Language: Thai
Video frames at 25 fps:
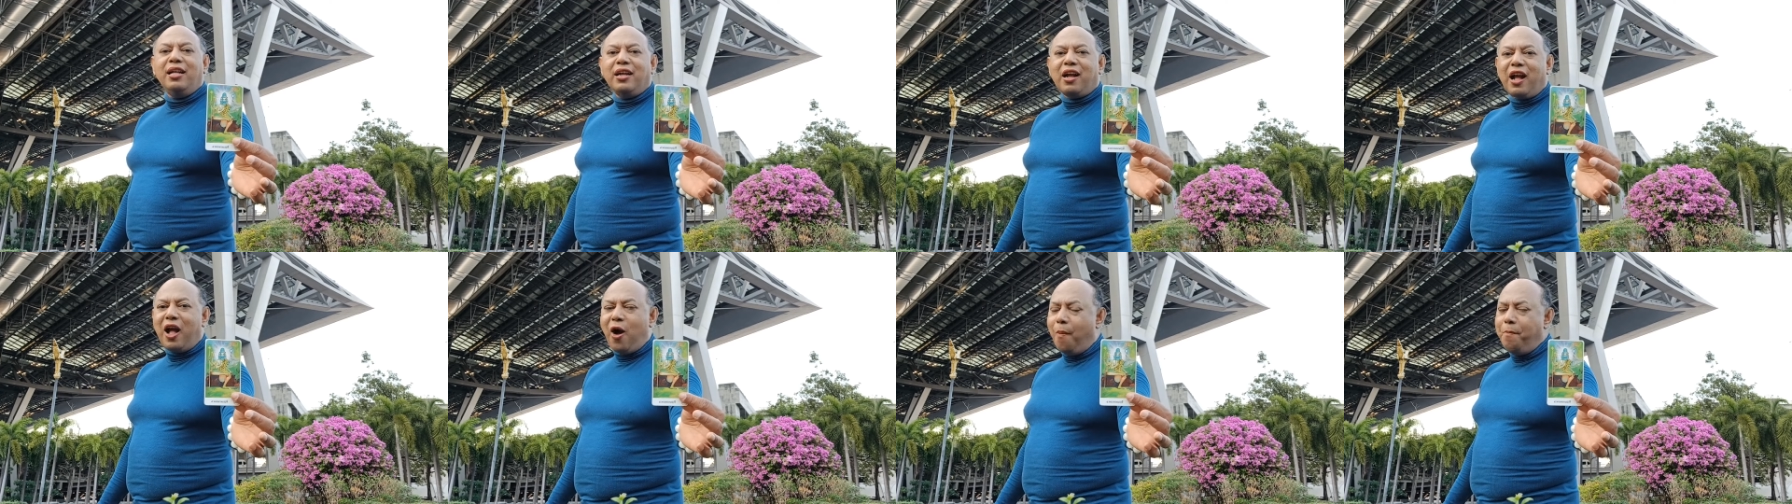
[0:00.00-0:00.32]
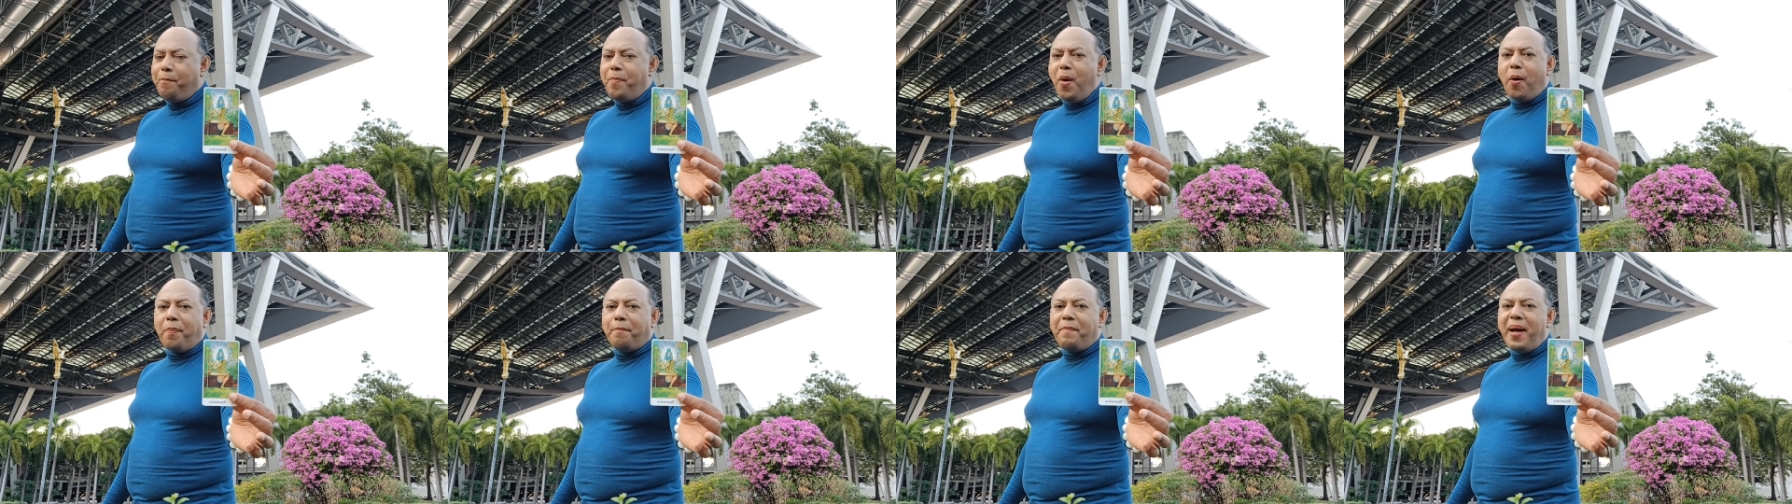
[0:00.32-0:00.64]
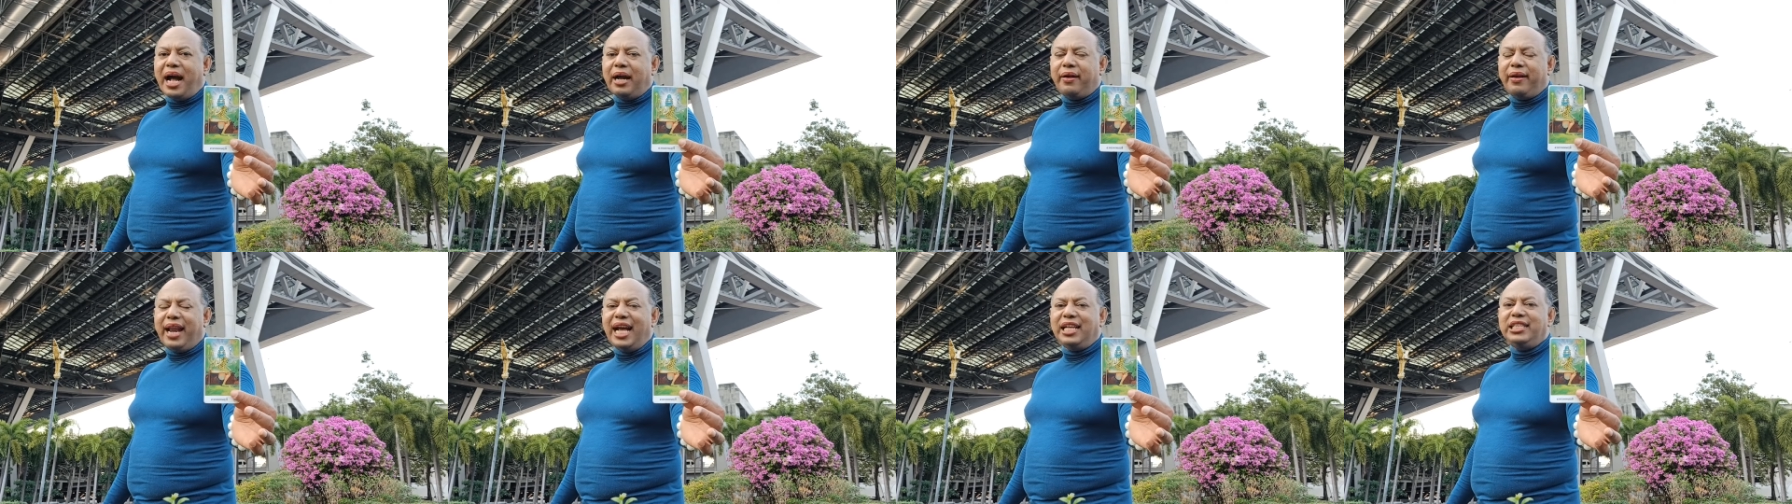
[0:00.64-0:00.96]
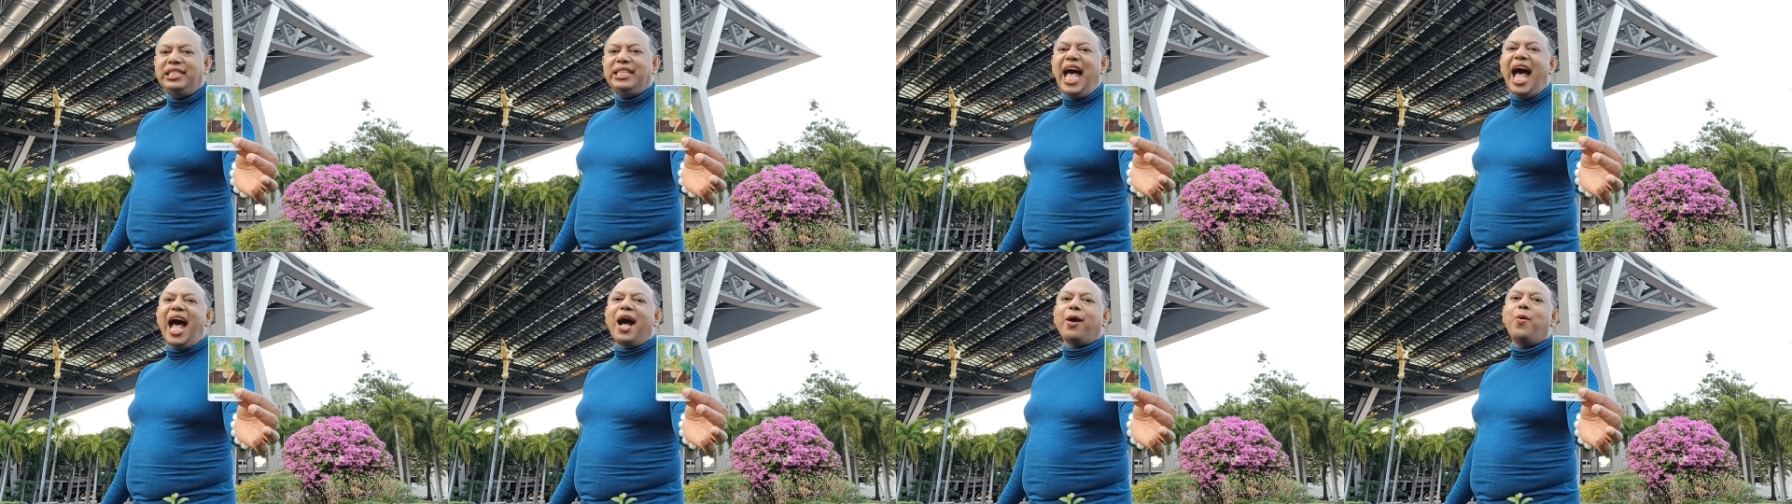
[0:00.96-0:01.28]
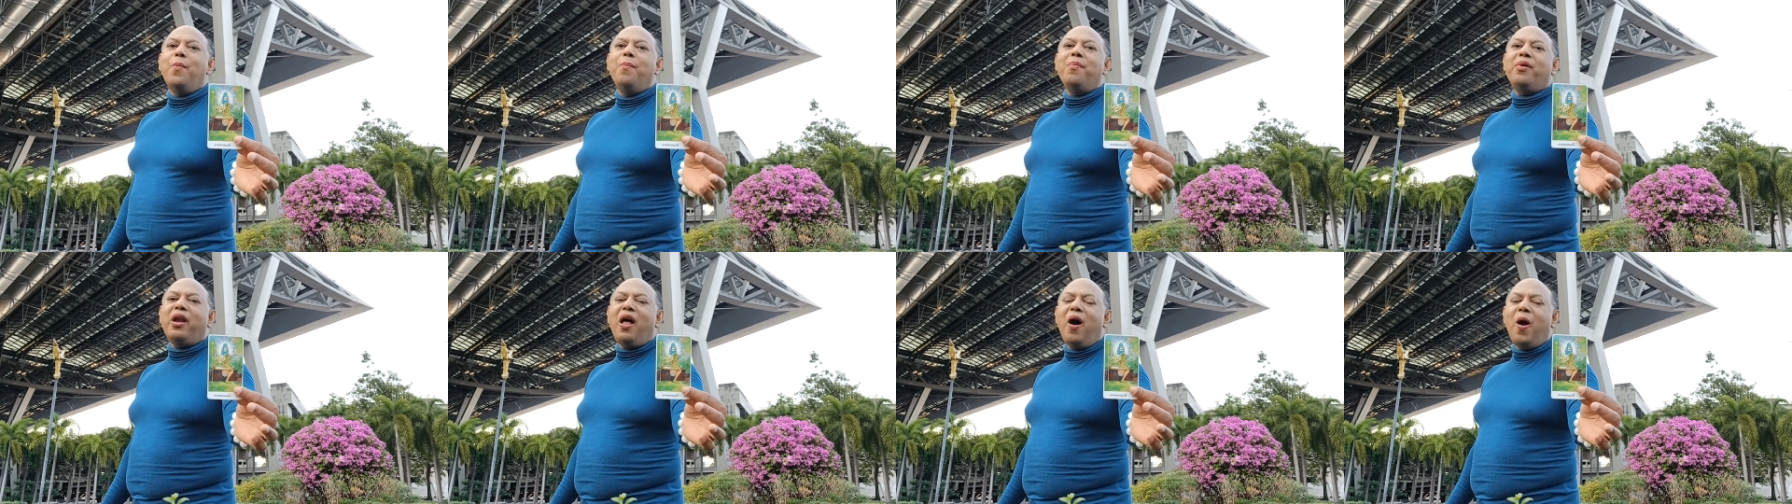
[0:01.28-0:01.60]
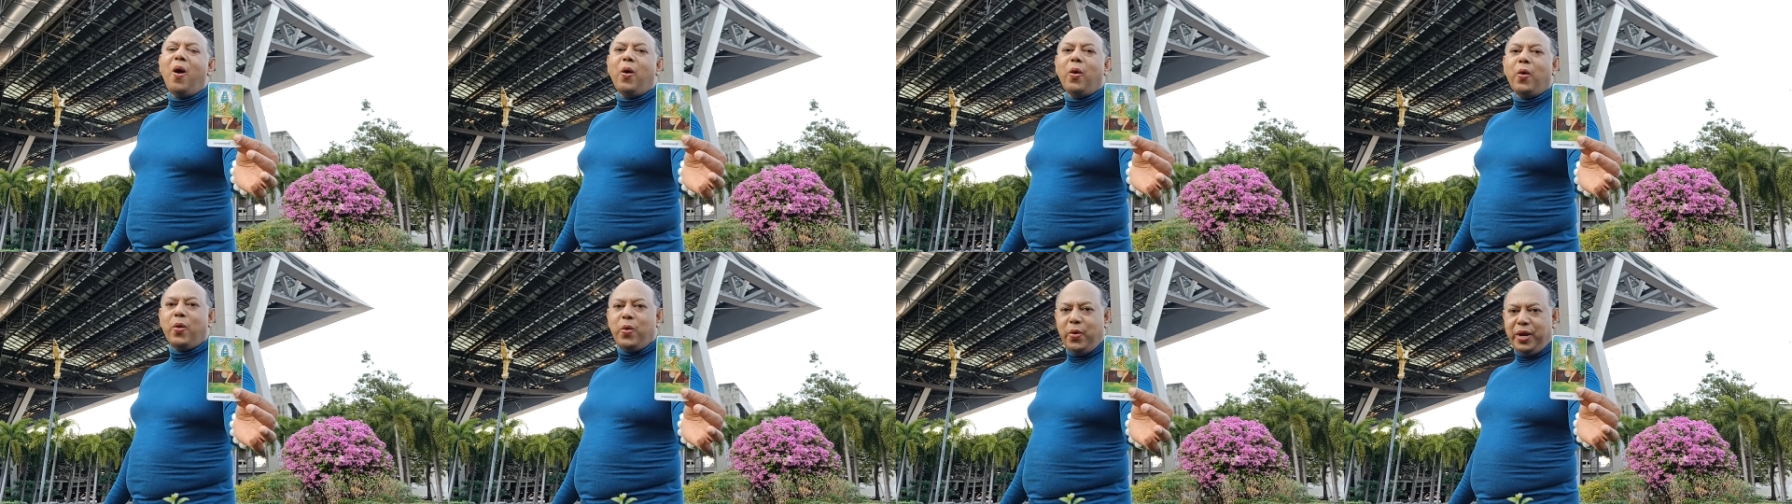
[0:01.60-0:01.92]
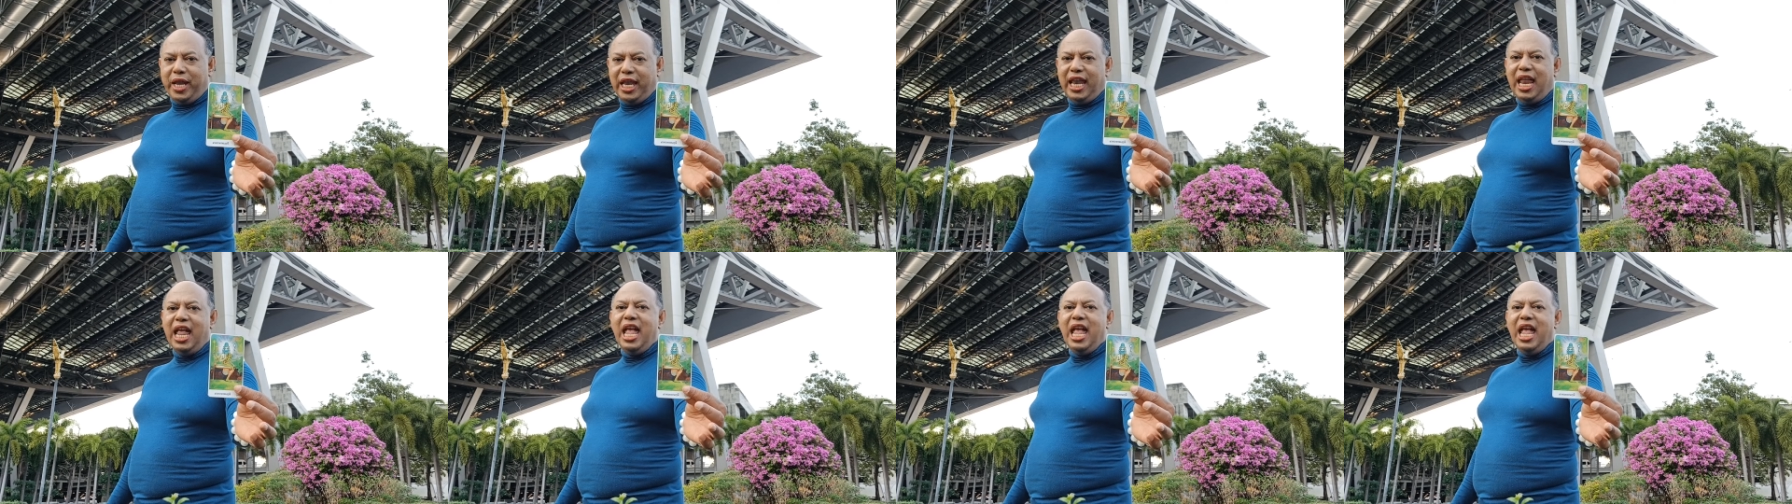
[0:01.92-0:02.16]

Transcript: เขาปกปักรักษาคุ้มครองคุณ